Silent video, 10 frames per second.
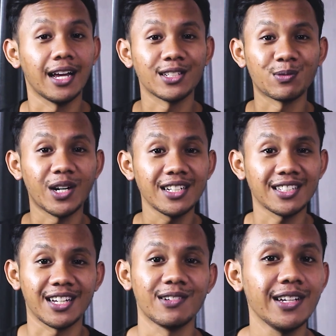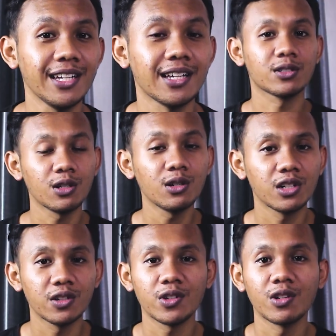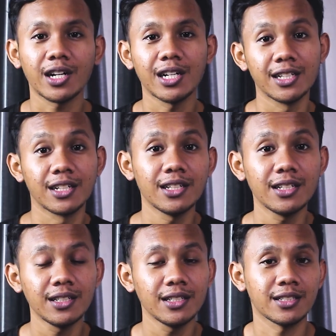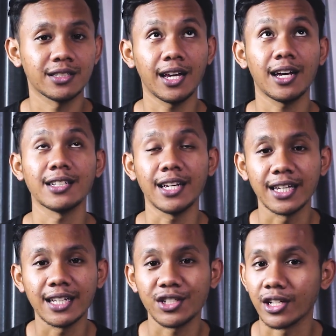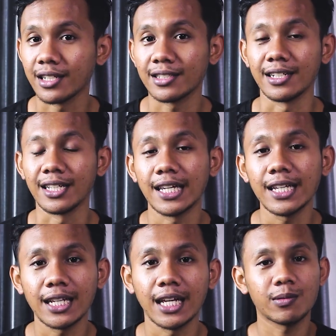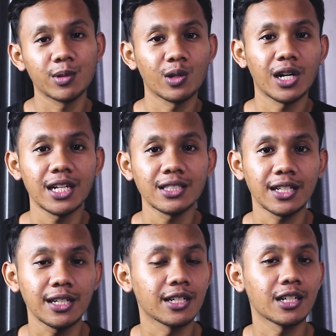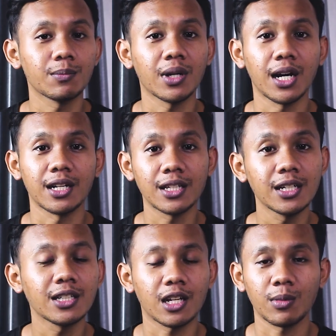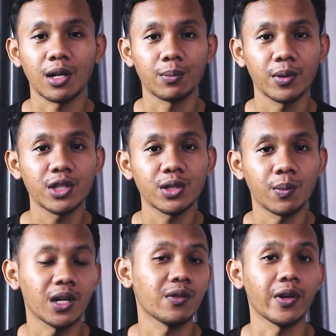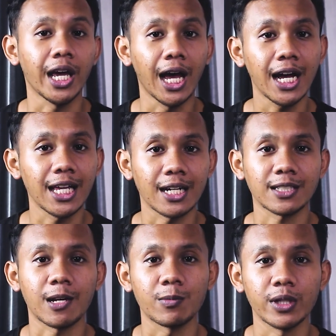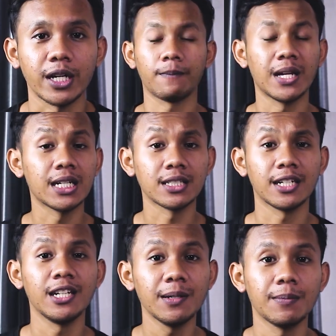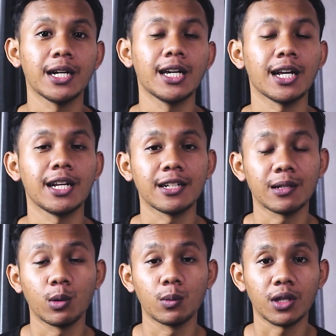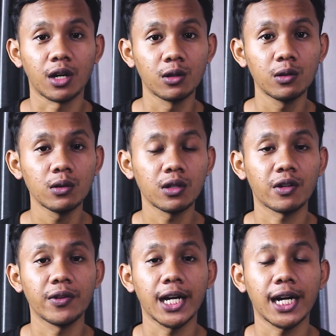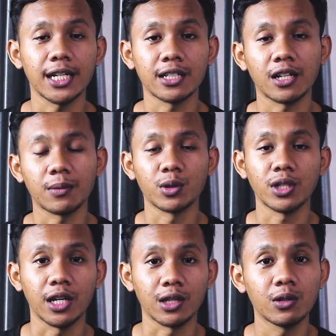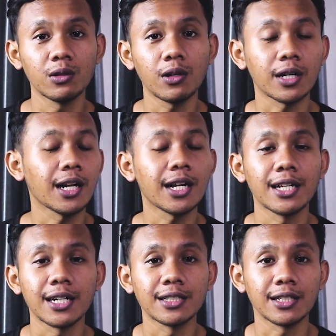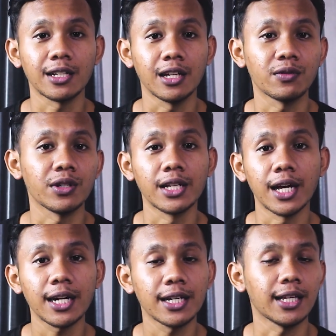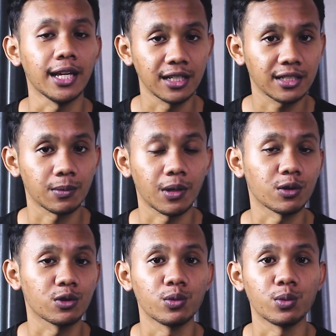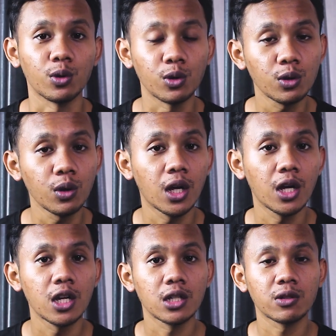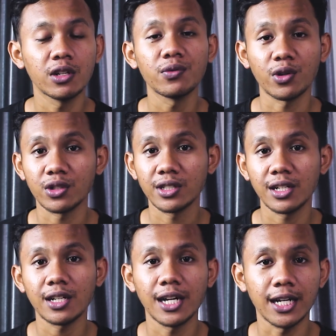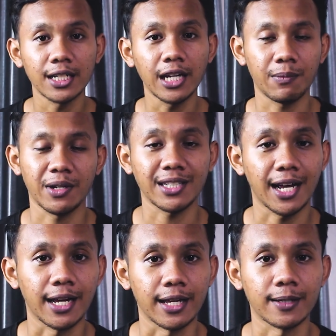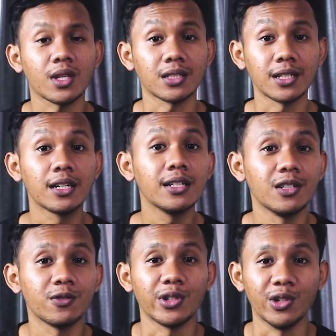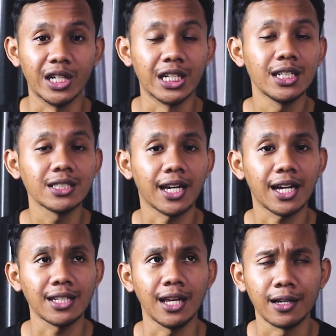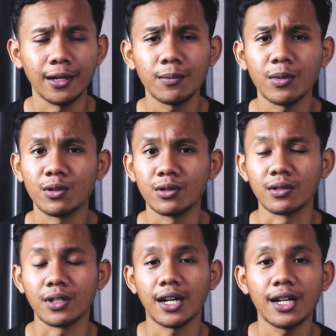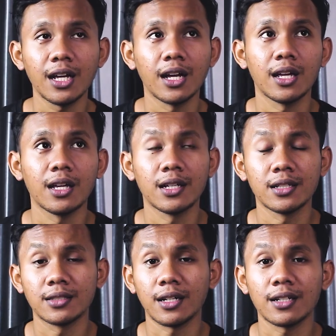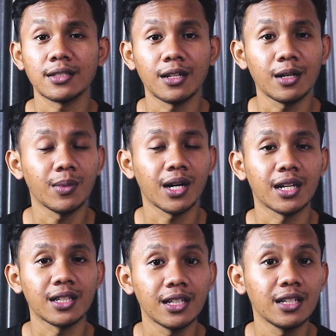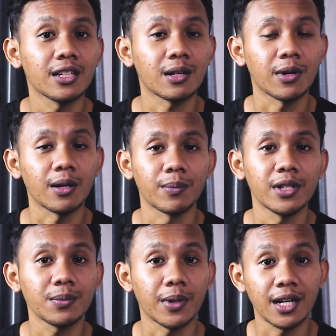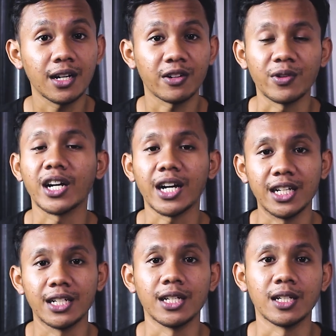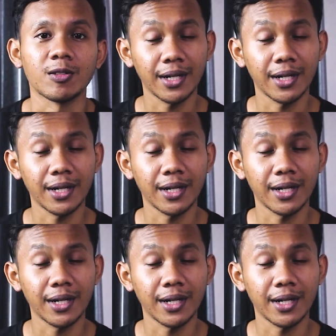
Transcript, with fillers: Hai semua, saya Dwi. So, di video kali ini saya hanya ingin sharing sedikit. Kebetulan saya ingin mengganti thermal paste pada VGA yang saya punya. Jadi, bagi kalian yang belum tahu, graphic card yang saya punya itu adalah dari seri Nvidia GTX 970 Twin Frozer dari MSI. Jadi, di video ini saya hanya ingin menunjukkan cara saya mengganti thermal paste pada graphic card ini.